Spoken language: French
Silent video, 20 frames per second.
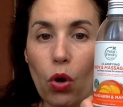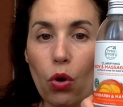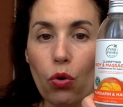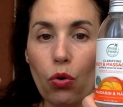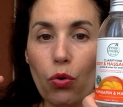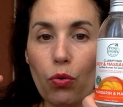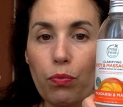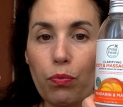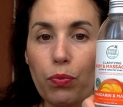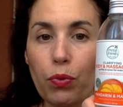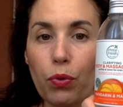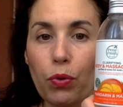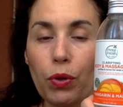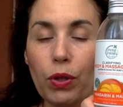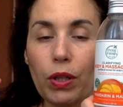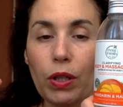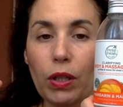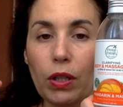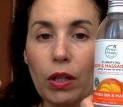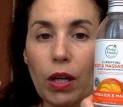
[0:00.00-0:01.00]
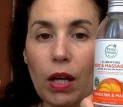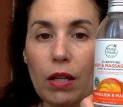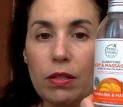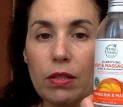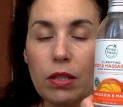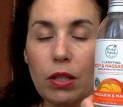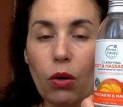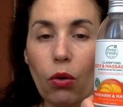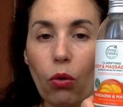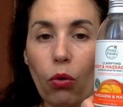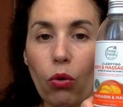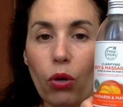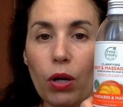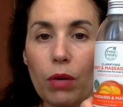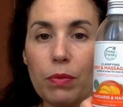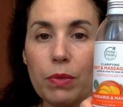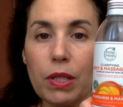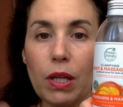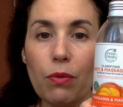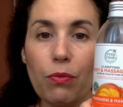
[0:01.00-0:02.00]
le pot est assez gros
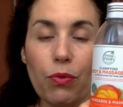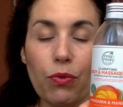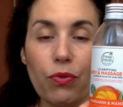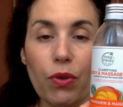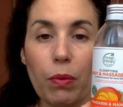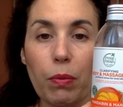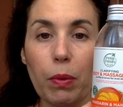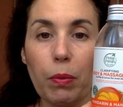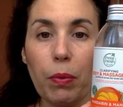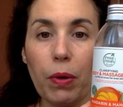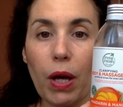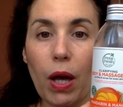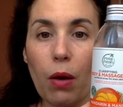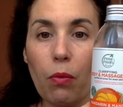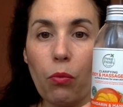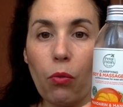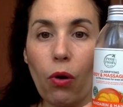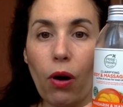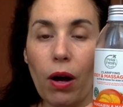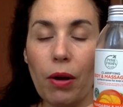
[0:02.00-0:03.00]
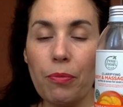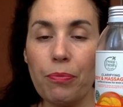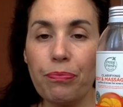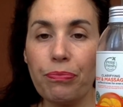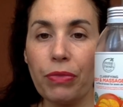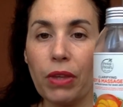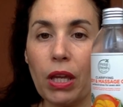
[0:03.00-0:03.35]
comme ça, me fait à peu près un mois.